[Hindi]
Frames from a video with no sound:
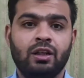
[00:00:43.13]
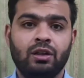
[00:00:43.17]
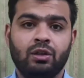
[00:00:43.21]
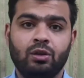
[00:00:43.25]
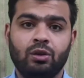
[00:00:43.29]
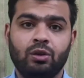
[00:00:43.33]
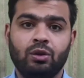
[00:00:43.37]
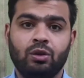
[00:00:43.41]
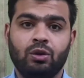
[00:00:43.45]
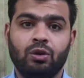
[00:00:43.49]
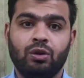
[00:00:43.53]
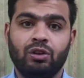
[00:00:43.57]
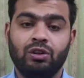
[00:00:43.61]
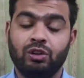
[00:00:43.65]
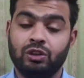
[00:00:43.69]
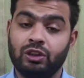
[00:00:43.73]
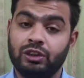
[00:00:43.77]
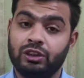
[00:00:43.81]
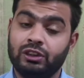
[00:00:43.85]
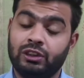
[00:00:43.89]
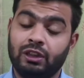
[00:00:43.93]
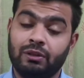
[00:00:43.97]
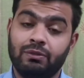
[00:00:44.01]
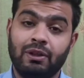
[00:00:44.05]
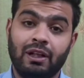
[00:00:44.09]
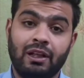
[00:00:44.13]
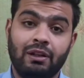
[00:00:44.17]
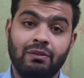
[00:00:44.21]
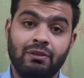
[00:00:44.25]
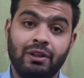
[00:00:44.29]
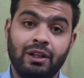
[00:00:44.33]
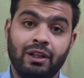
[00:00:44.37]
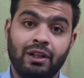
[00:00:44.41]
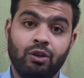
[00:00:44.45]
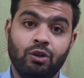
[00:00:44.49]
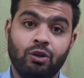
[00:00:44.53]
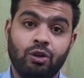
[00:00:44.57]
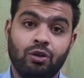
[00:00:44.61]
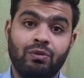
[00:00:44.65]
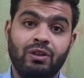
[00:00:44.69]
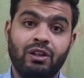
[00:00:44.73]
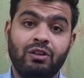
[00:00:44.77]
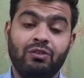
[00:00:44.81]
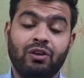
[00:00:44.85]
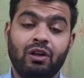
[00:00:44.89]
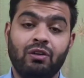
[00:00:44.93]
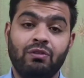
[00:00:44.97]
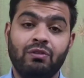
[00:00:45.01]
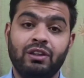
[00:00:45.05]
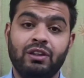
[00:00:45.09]
तो जो इसके बारे में एक और भी
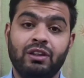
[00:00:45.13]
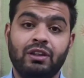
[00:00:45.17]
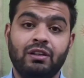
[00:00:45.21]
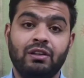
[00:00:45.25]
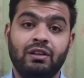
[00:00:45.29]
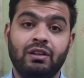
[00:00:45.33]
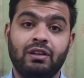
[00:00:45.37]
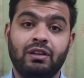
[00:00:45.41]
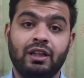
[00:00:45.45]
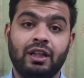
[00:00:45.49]
इन्फॉर्मेशन